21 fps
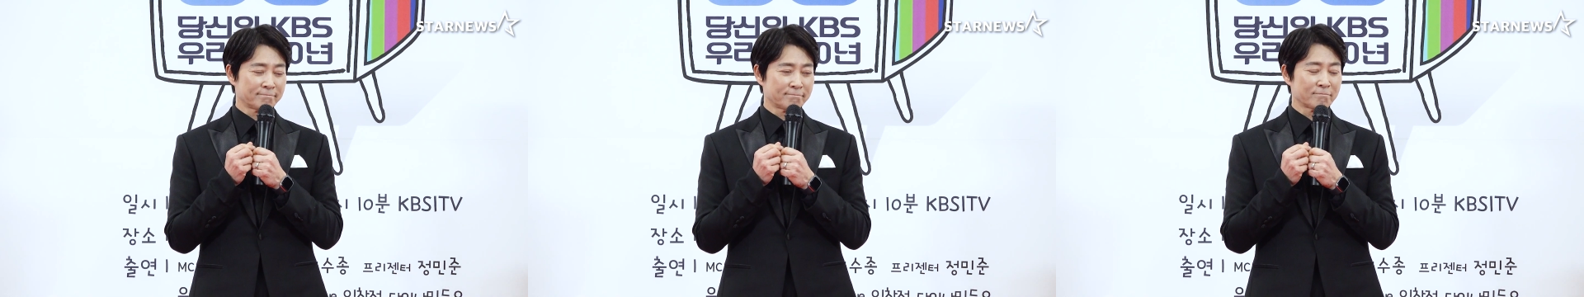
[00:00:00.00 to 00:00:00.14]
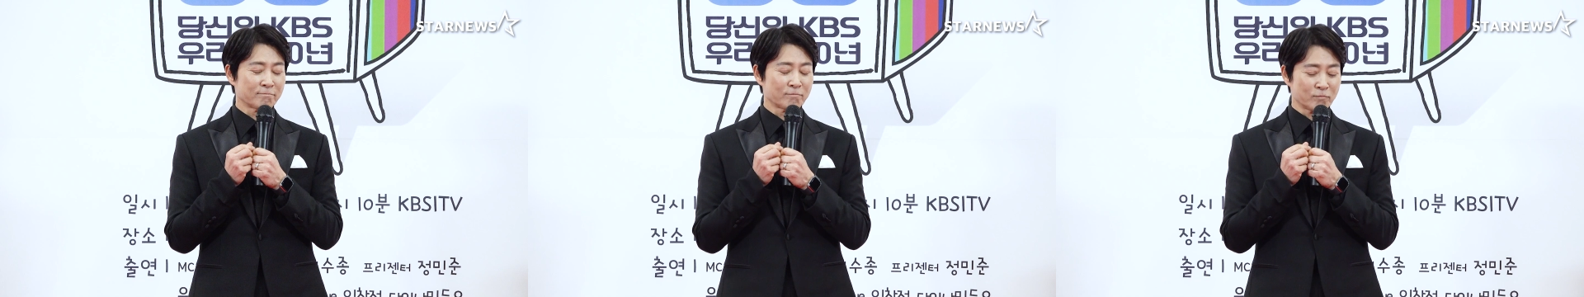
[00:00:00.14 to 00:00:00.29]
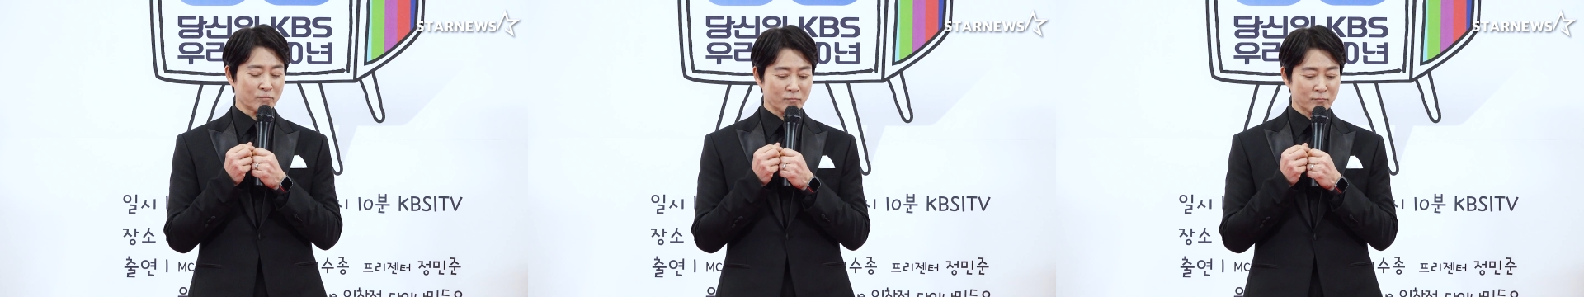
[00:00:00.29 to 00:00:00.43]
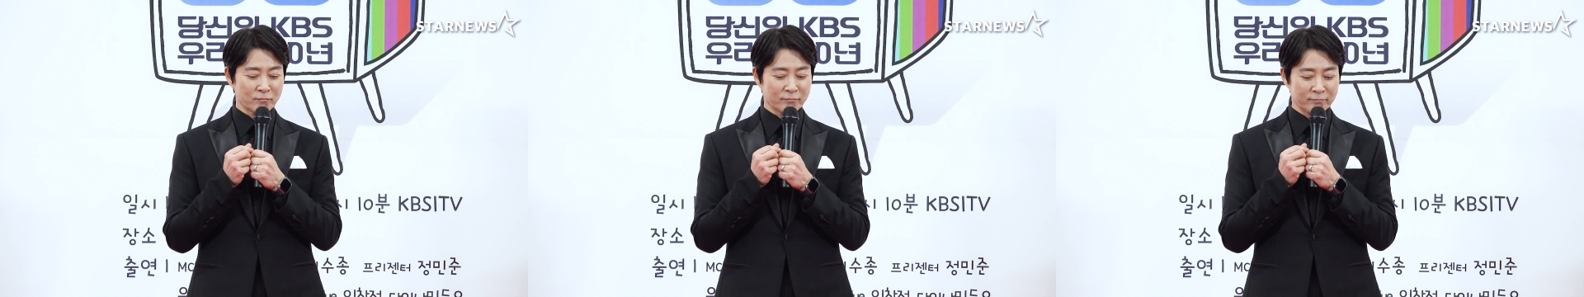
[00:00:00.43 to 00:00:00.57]

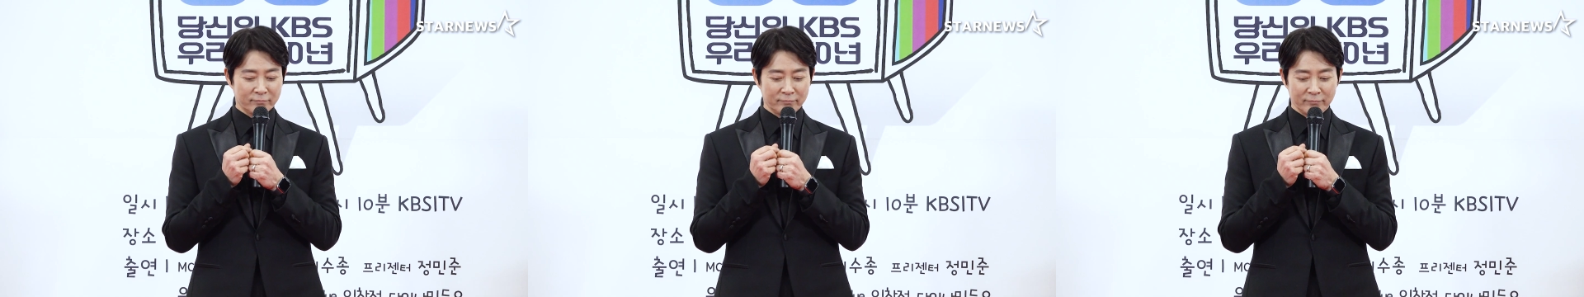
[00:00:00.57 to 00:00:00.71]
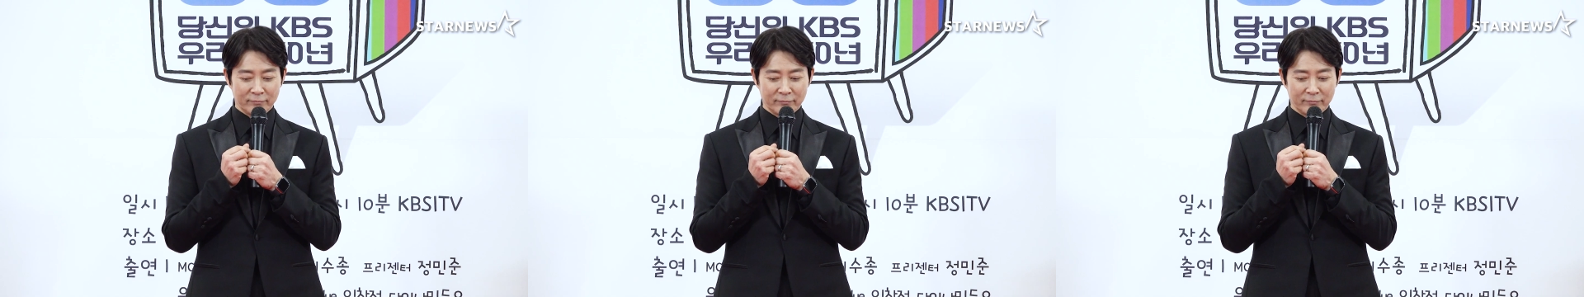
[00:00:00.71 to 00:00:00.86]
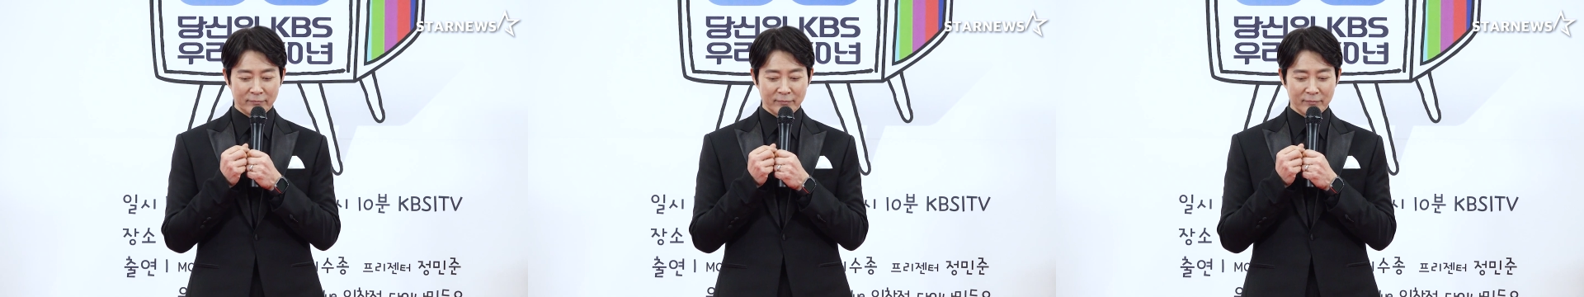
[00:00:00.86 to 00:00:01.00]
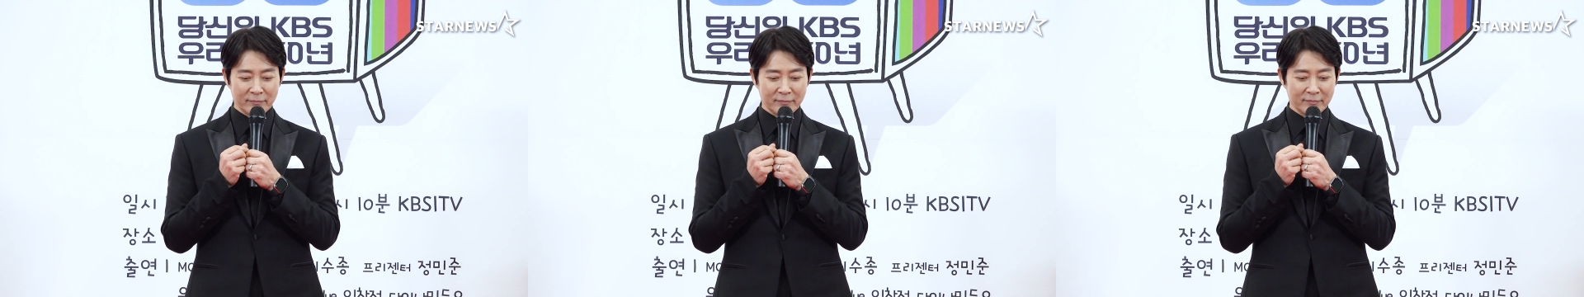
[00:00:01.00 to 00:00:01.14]

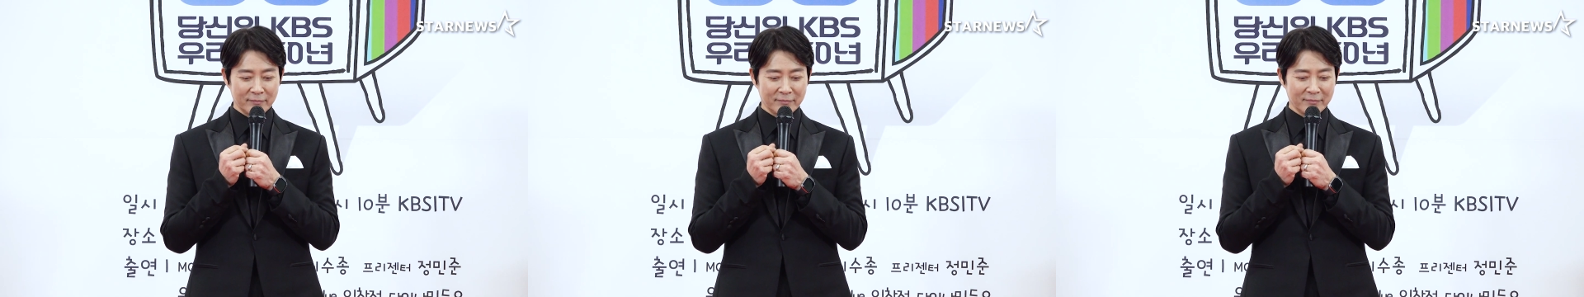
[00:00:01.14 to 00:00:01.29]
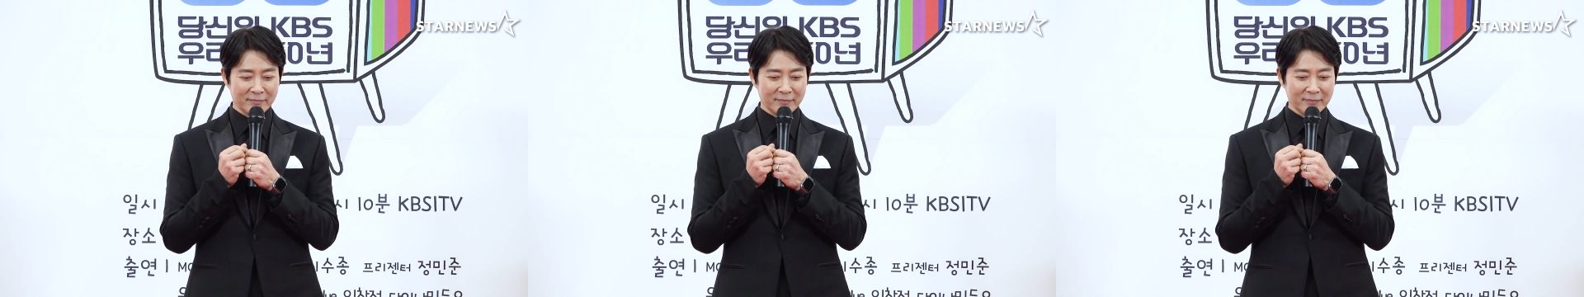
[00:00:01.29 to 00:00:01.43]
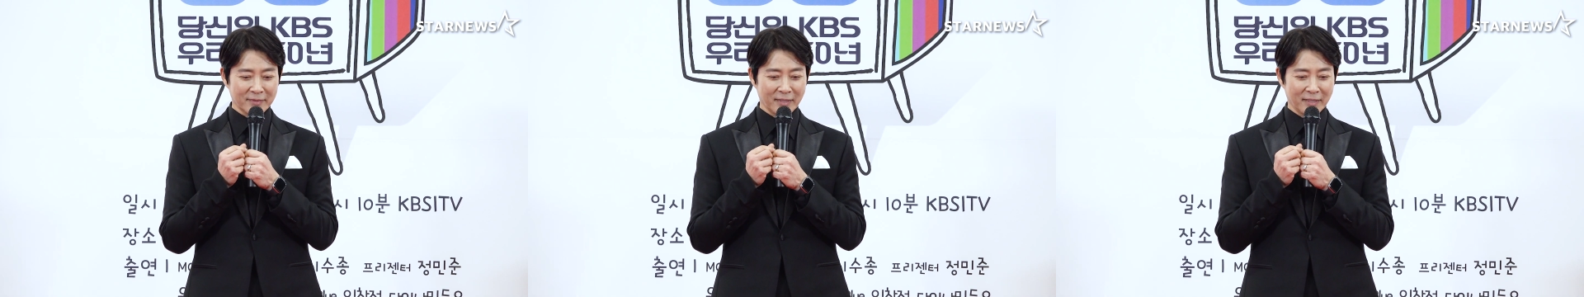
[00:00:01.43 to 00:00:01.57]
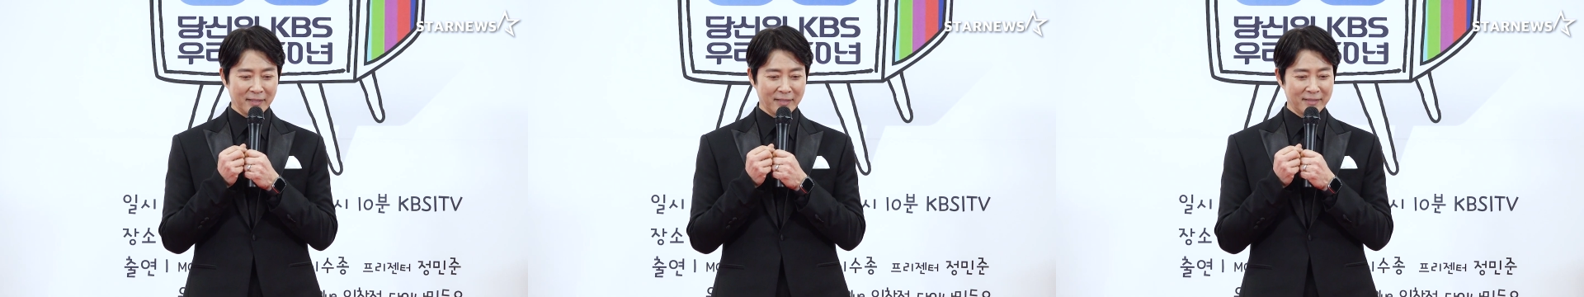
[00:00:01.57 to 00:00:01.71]
음,
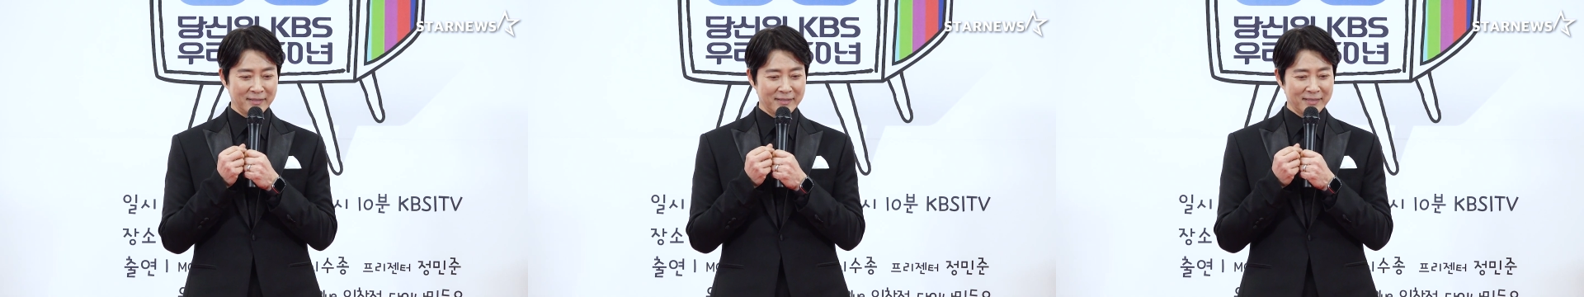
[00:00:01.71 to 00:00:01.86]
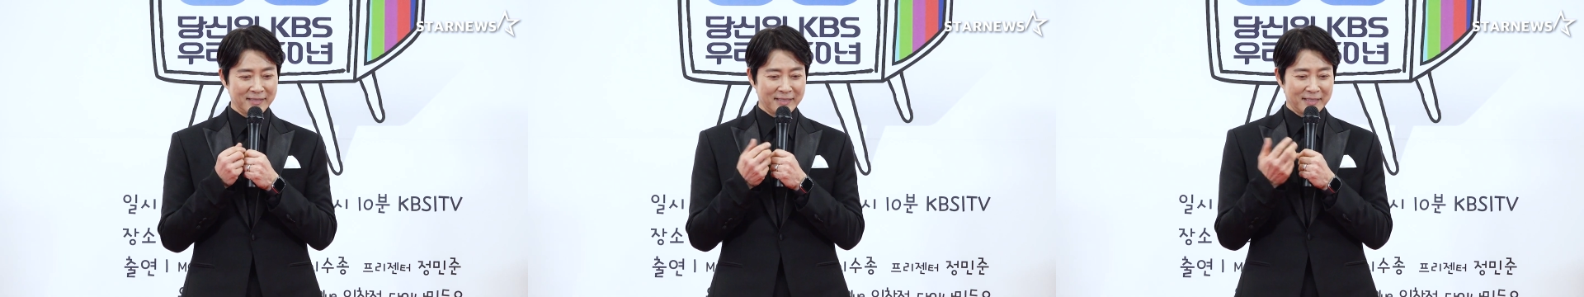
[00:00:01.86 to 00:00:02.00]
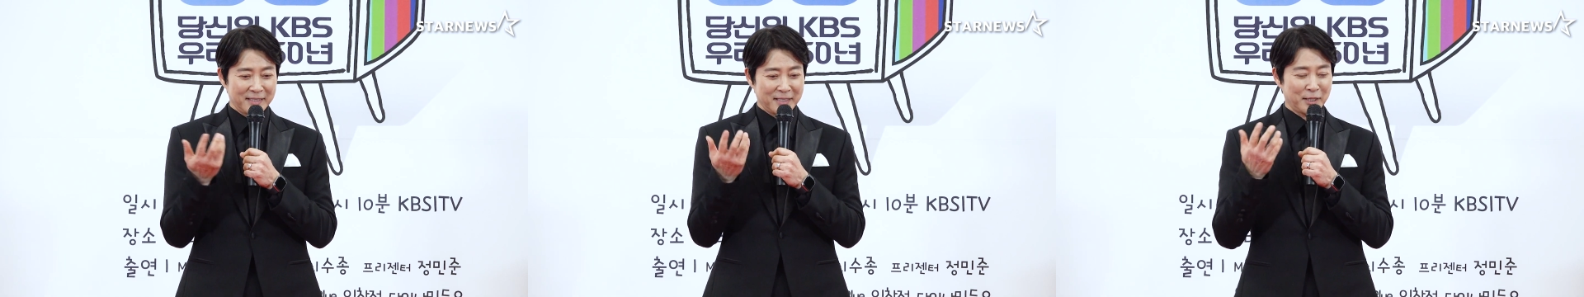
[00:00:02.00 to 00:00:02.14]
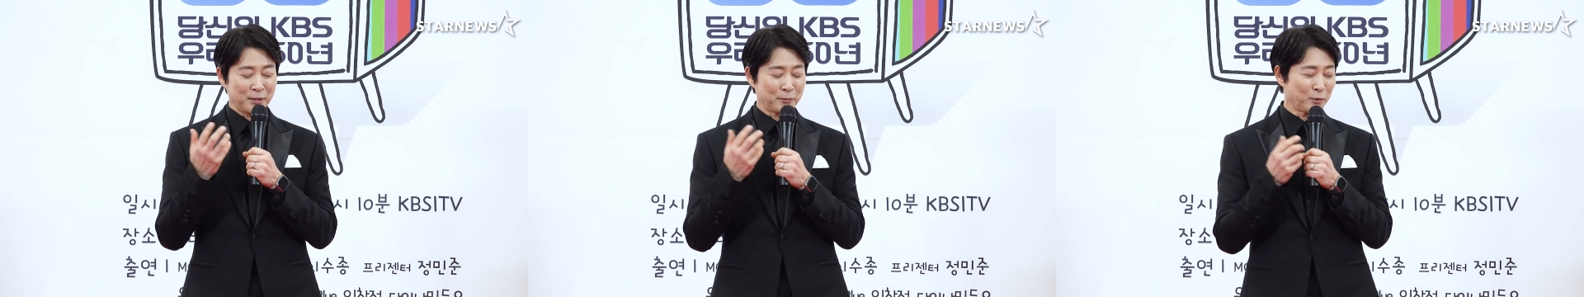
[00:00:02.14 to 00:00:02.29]

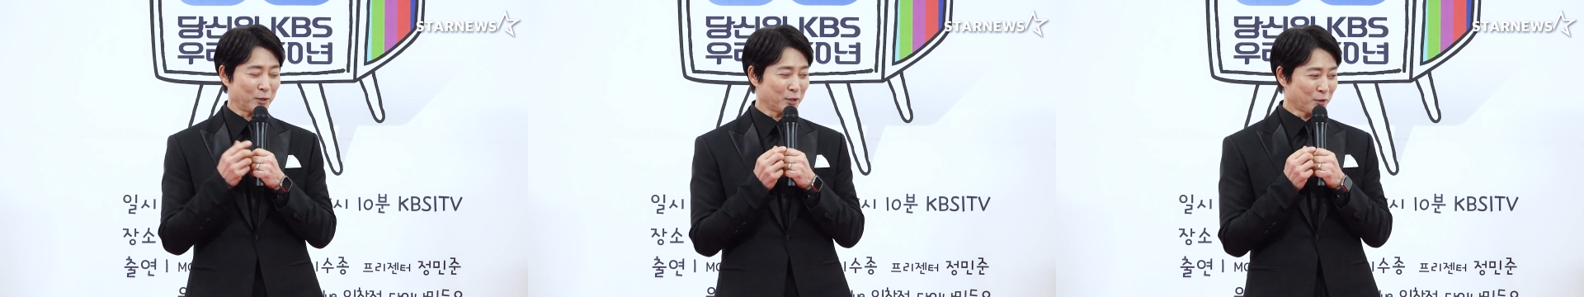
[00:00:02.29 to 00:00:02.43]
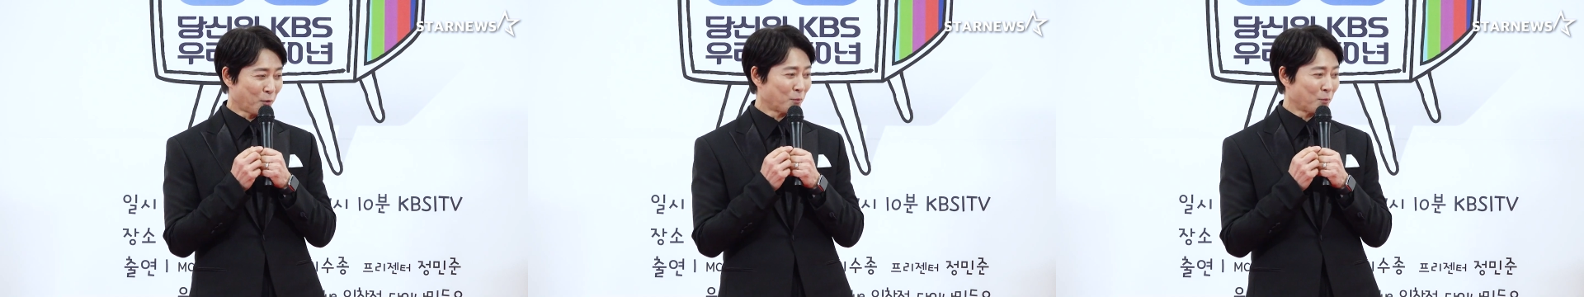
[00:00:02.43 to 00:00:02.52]
기분이